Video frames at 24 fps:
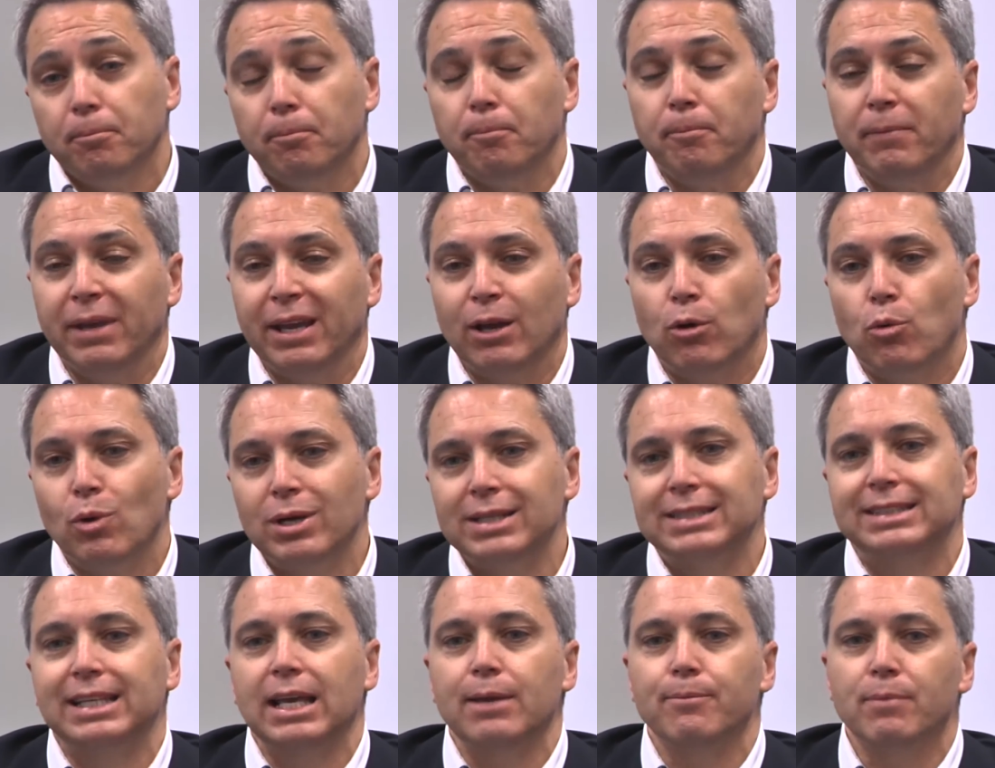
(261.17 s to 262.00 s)
Me
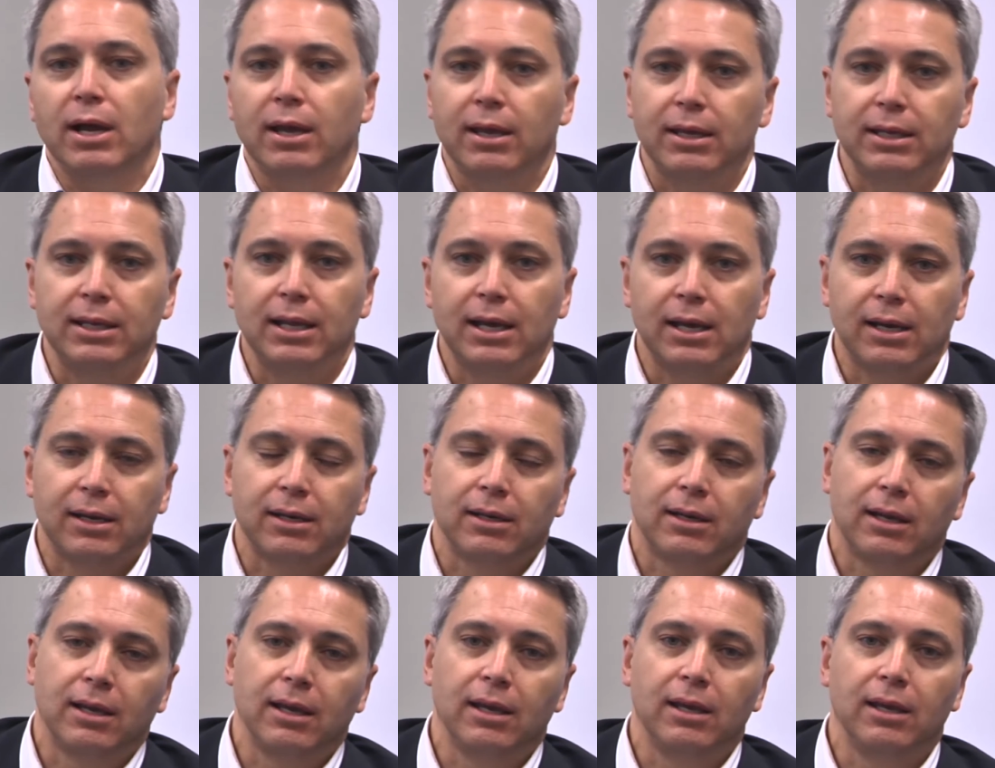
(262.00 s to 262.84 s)
cuesta
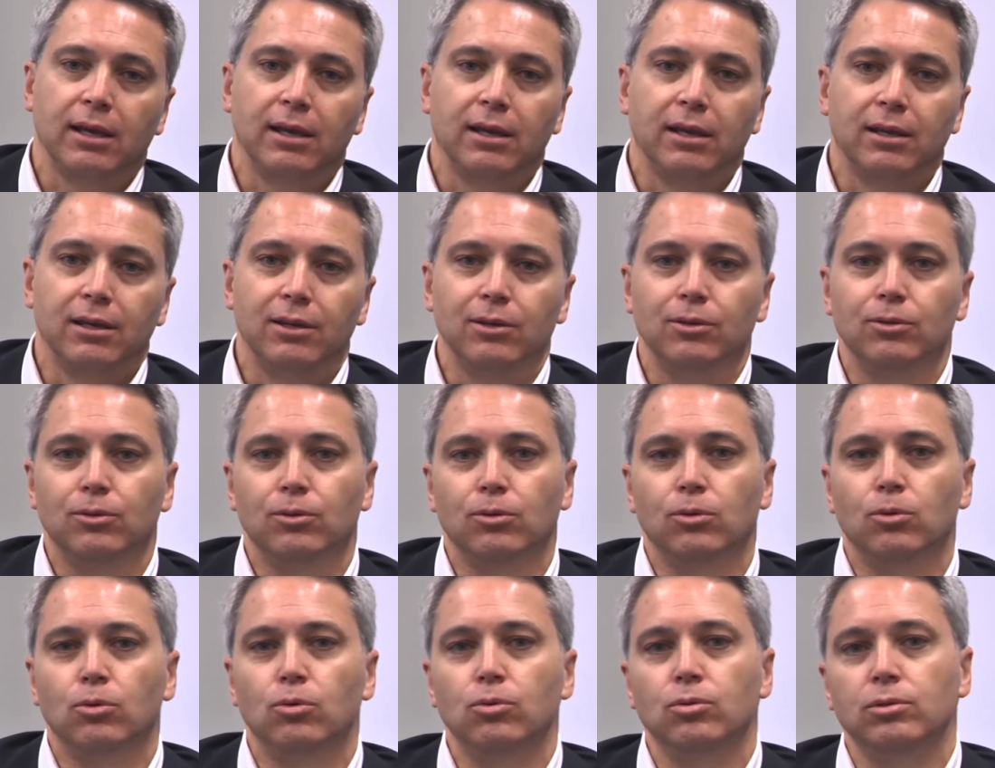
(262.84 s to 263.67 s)
imaginar
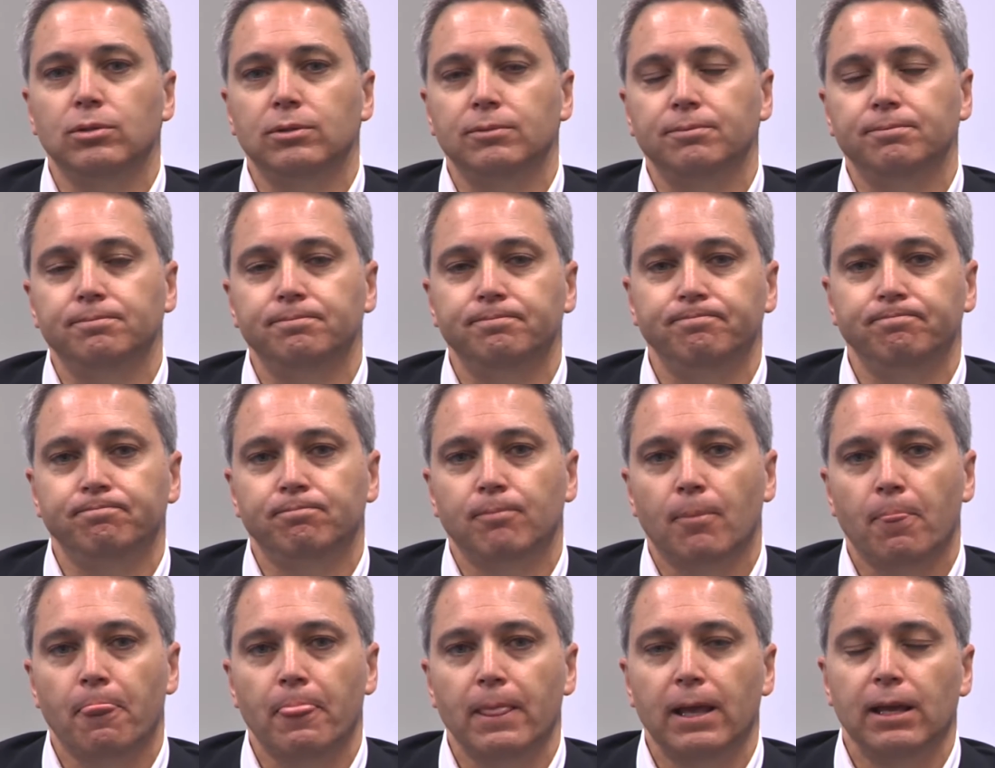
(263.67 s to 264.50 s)
que un
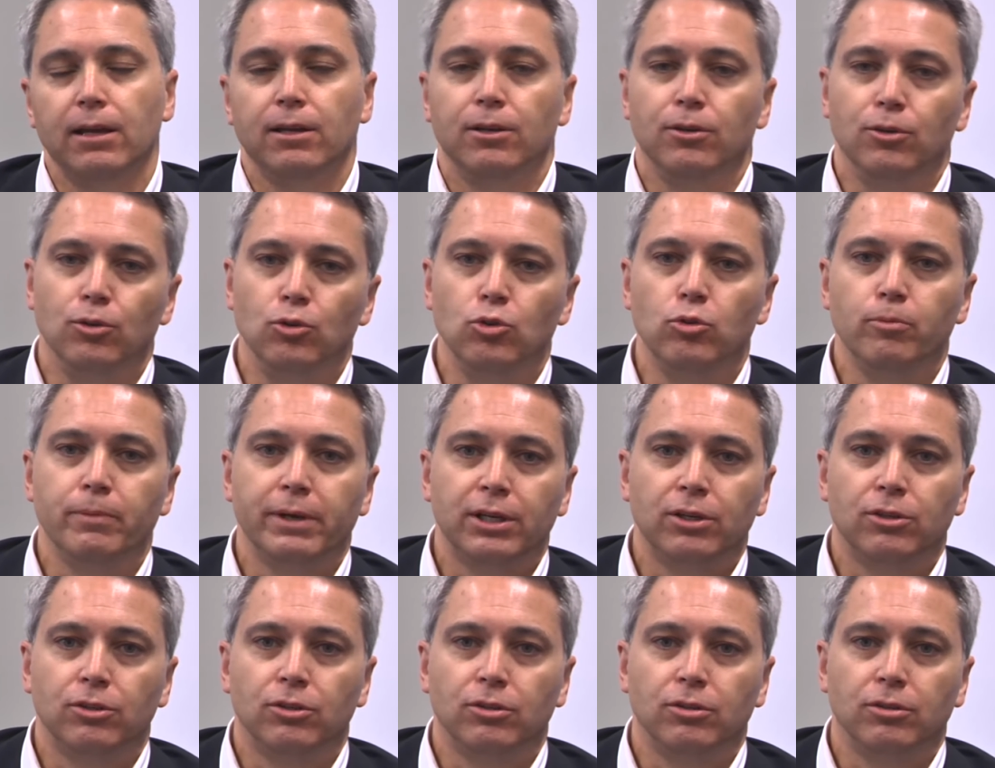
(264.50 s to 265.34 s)

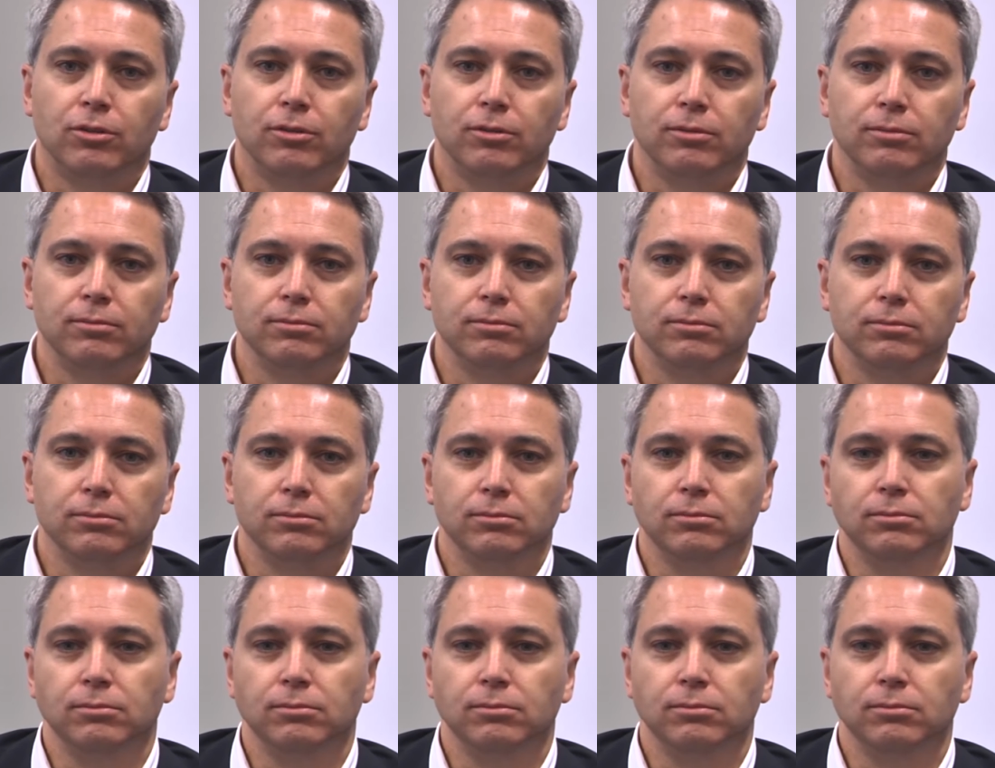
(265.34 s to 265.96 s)
número